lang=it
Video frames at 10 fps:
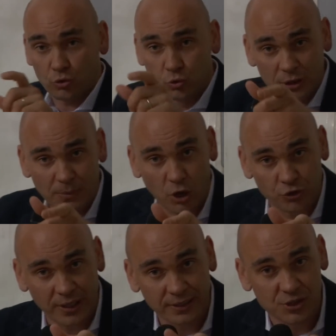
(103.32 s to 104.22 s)
a quest'ultima
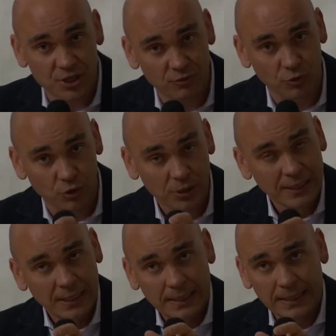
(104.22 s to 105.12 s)
cosa che dicevo
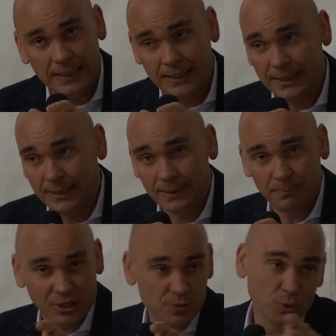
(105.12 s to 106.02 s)
eh,
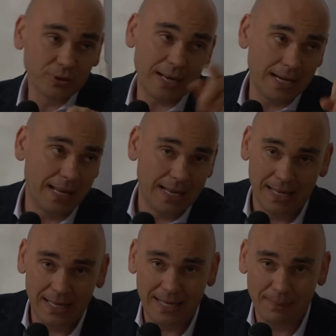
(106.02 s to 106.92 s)
eh, per rispondere
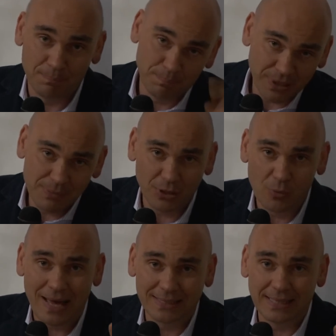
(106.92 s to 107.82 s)
alla, alla, prima
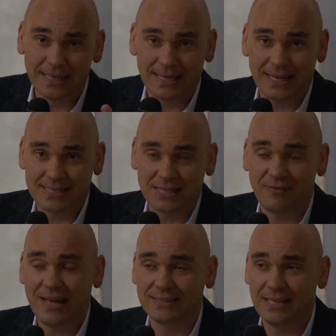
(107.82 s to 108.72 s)
domanda che era stata
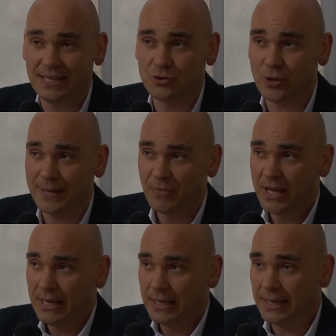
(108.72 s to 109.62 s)
fatta, e cioè
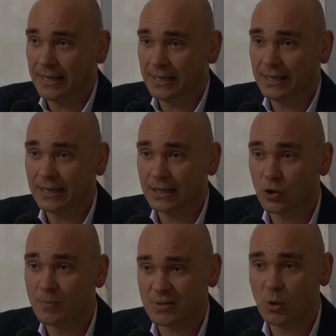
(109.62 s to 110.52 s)
eh,
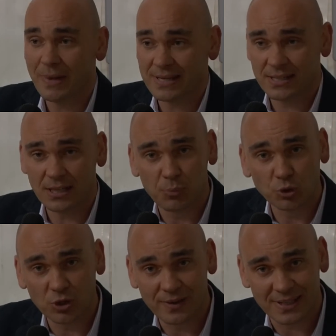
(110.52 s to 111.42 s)
come siamo messi dal
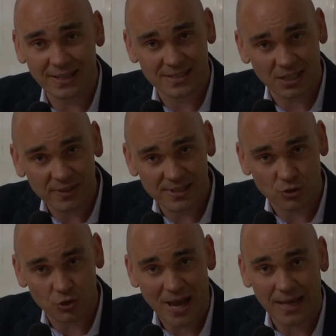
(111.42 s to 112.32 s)
punto di vista dei
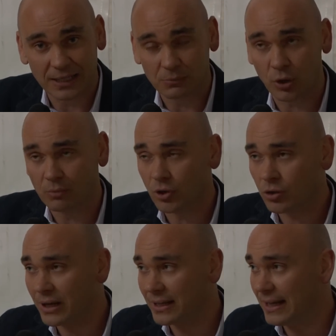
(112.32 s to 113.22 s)
servizi sociali.
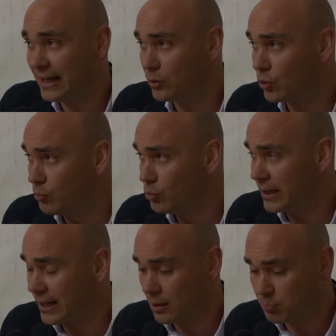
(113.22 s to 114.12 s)
Roncadelle è un
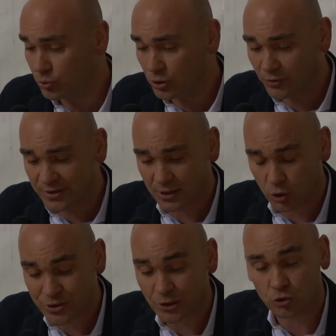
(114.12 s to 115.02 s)
comune che dal punto di vista
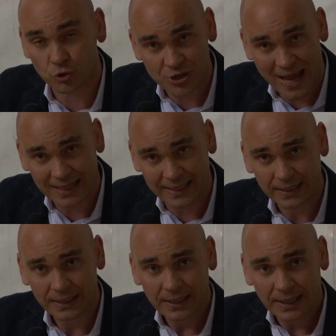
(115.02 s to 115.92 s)
dello stato
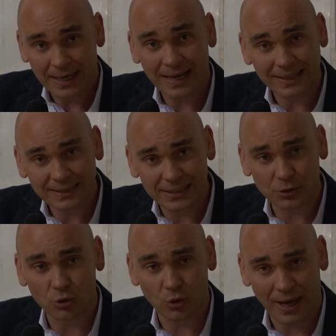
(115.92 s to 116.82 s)
sociale
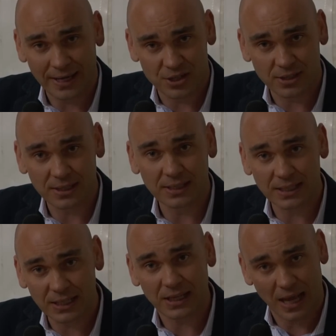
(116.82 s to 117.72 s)
garantito ai
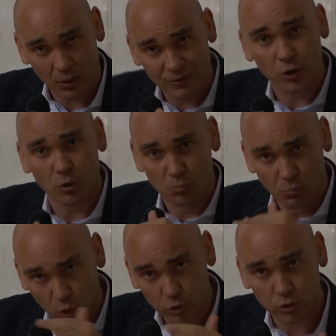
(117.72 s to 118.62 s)
cittadini a un livello
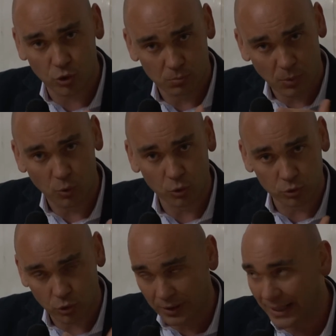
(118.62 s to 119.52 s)
molto ma
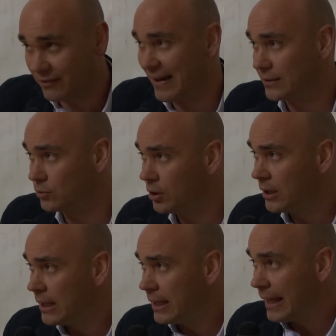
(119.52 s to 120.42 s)
molto
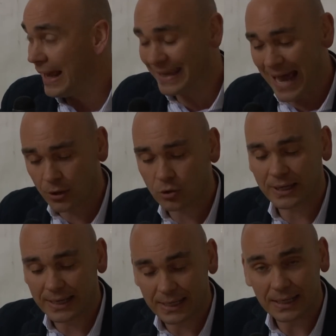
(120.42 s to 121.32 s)
elevato. È chiaro
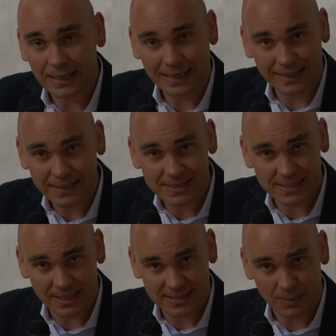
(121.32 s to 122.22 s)
che la
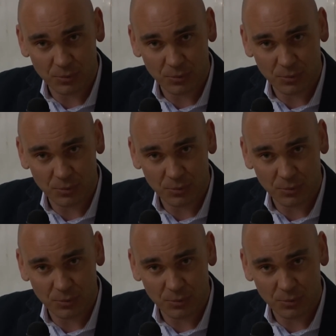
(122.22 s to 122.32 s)
crisi che